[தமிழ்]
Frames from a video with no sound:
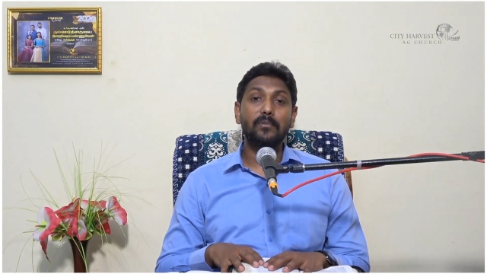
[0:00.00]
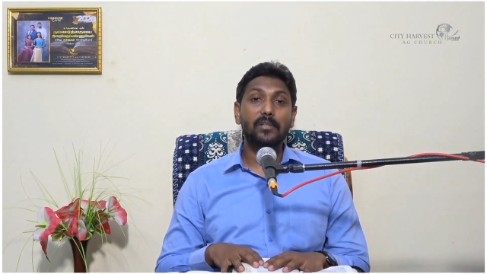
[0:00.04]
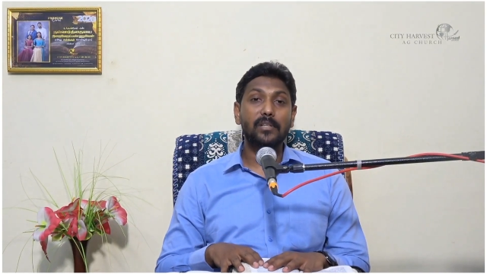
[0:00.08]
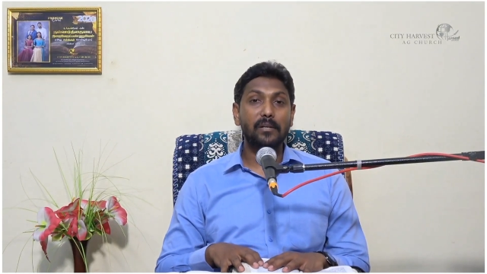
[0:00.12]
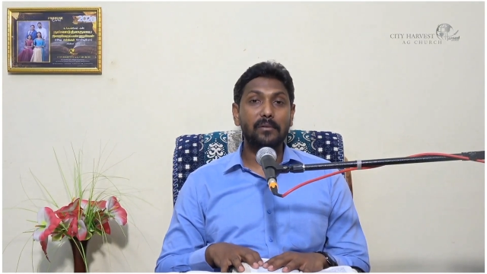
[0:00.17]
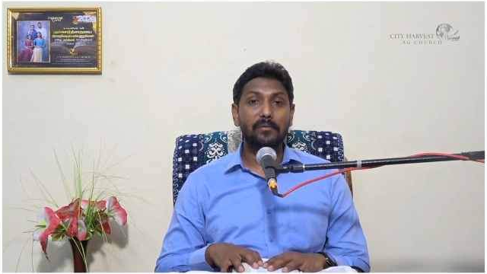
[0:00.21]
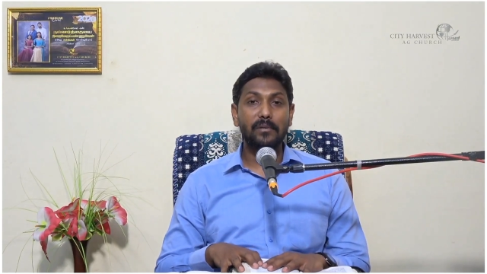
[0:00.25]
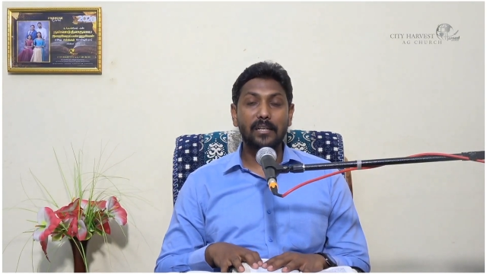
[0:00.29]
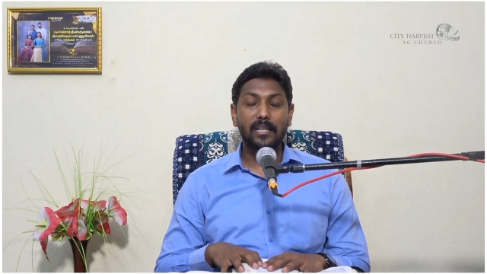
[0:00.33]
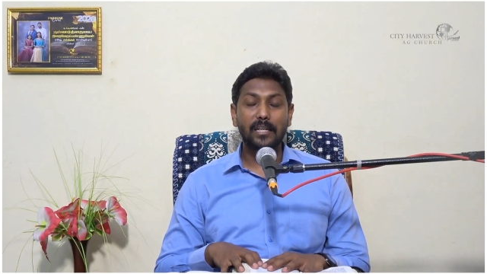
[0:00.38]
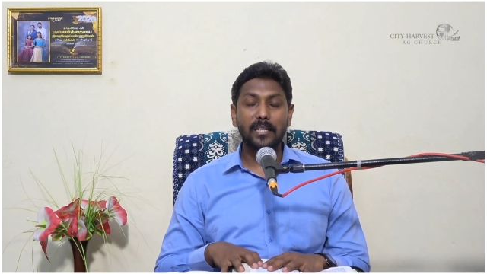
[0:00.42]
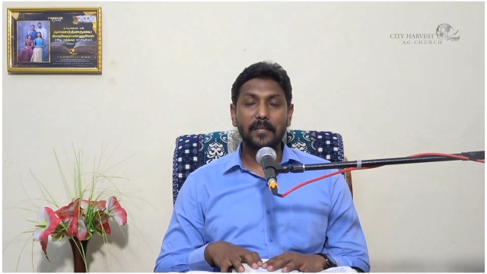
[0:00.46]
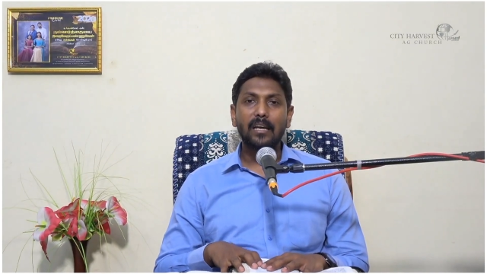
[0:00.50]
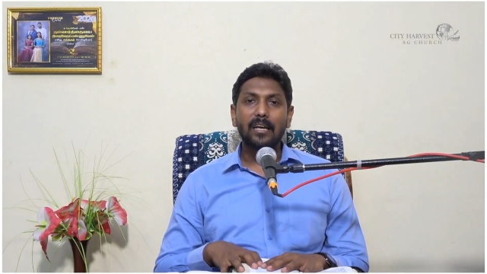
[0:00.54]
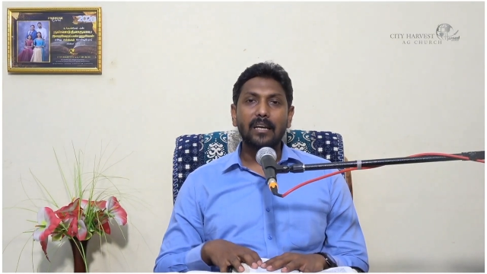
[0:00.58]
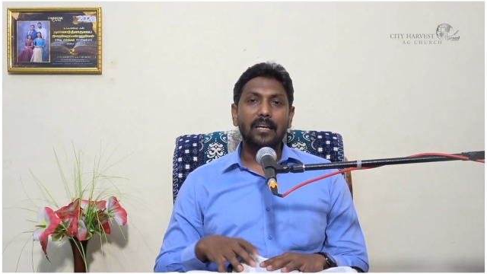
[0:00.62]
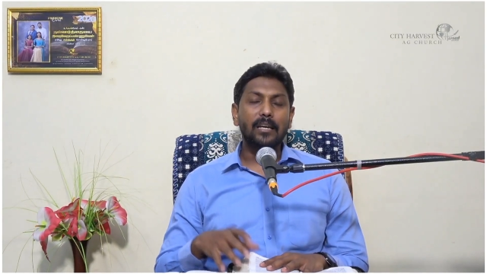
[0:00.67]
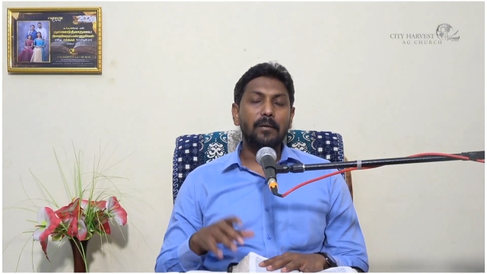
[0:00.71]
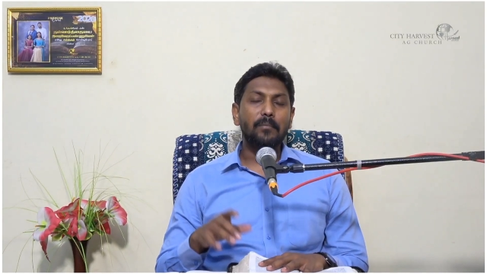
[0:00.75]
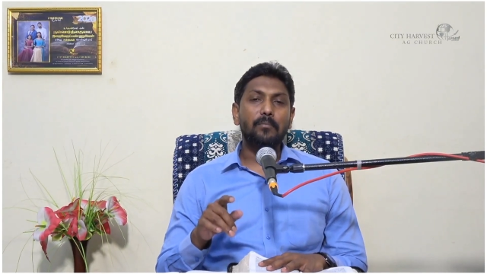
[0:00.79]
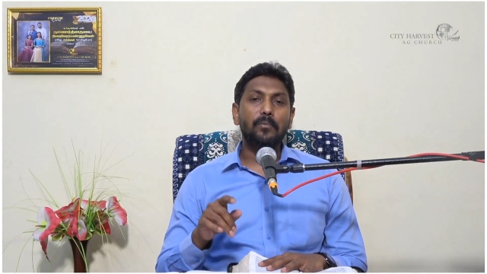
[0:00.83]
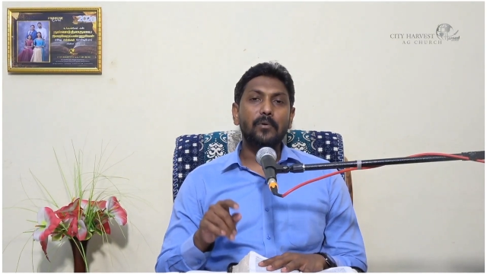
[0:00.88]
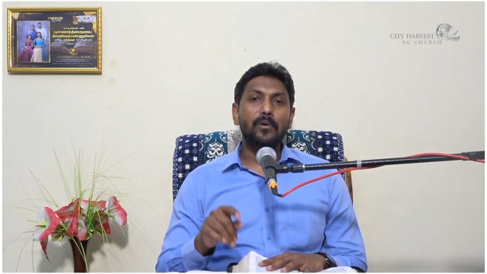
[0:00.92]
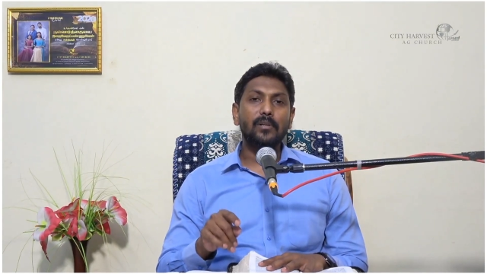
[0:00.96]
முடியவில்லை
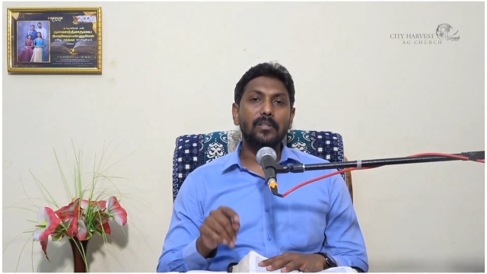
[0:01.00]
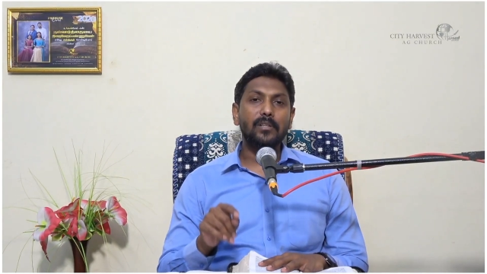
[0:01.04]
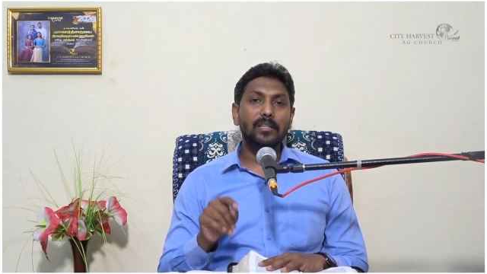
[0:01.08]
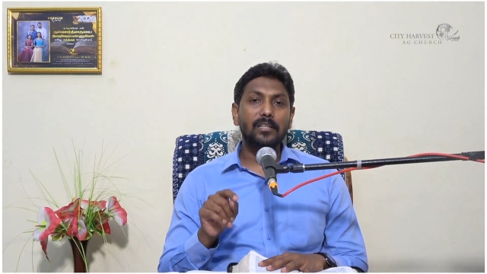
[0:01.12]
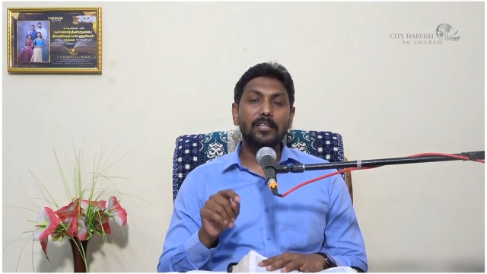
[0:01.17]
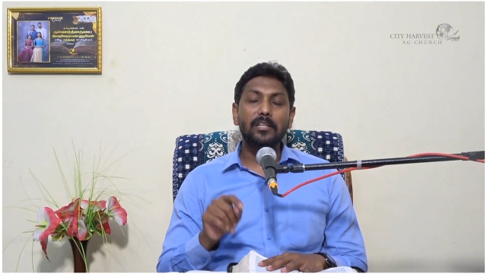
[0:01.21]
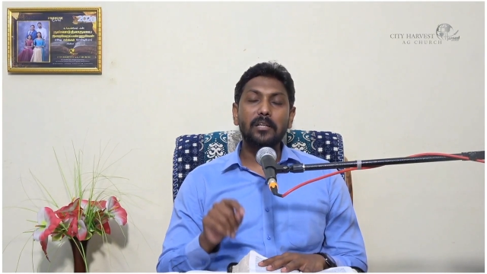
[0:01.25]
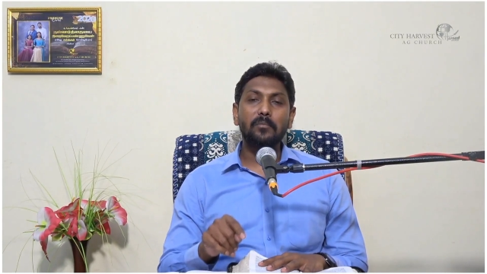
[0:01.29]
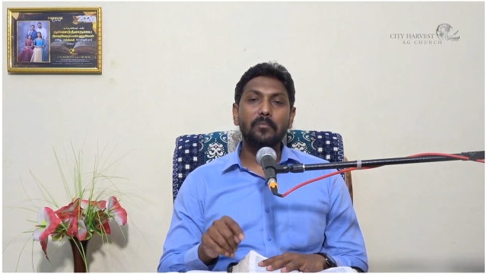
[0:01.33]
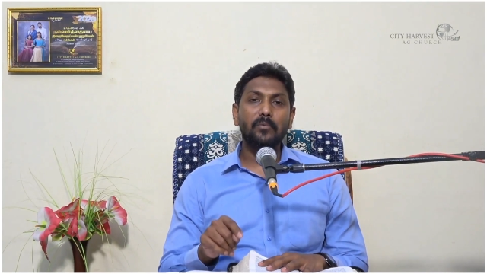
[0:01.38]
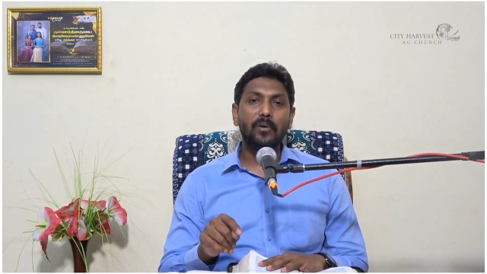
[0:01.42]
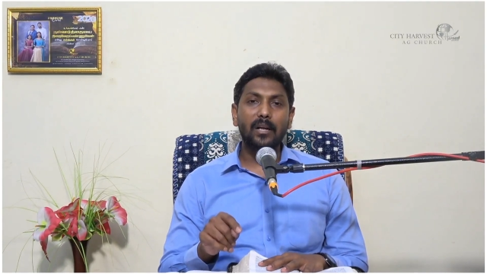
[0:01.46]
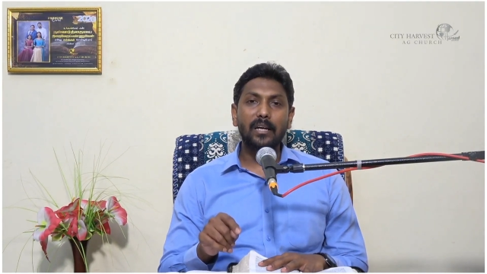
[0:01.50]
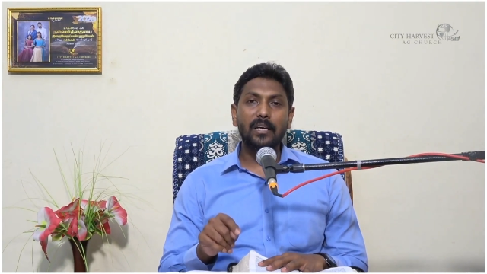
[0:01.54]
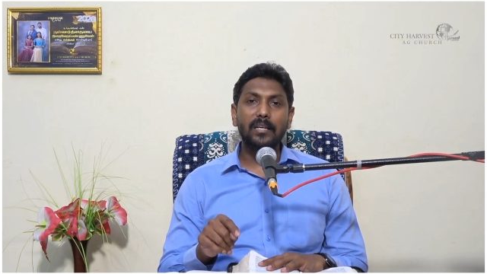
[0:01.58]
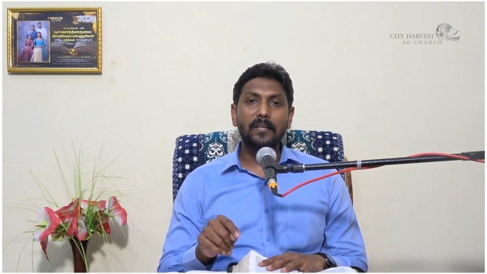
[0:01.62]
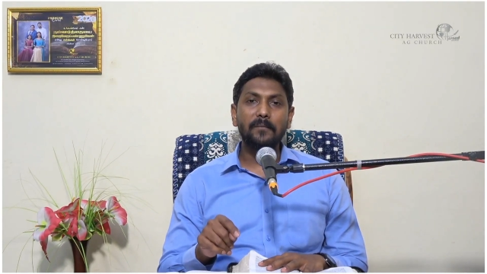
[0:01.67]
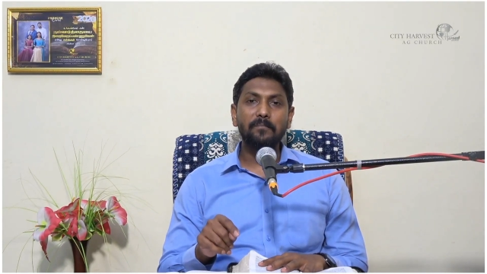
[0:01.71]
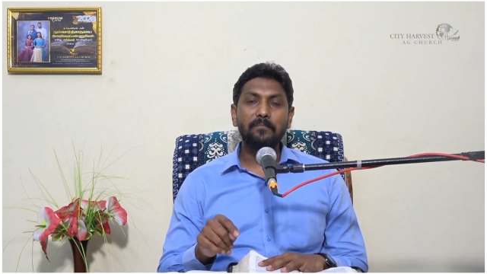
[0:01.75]
இப்பொழுது இந்த முறை